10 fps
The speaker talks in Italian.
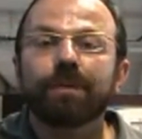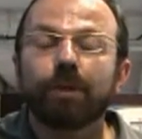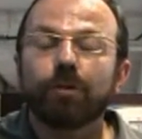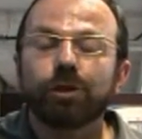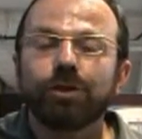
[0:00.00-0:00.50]

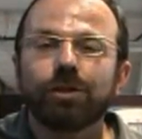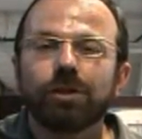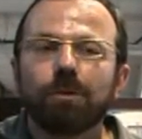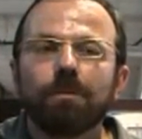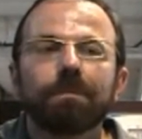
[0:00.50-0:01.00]

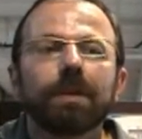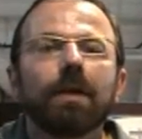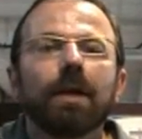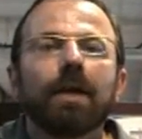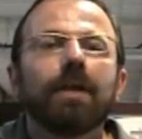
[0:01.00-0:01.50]
velocissimo
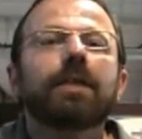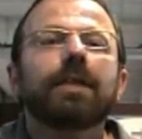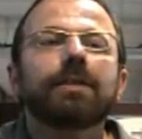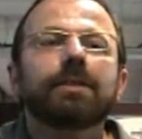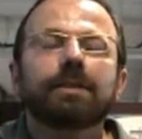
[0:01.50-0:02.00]

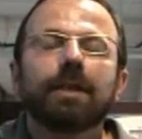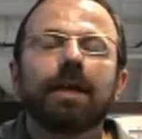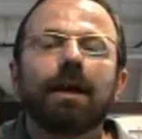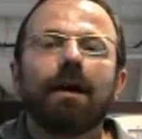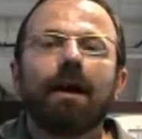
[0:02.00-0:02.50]

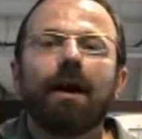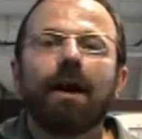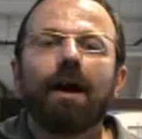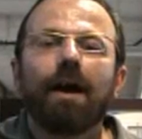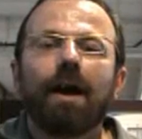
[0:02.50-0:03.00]
riesce
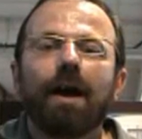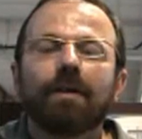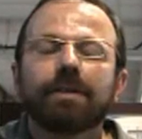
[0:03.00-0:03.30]
a,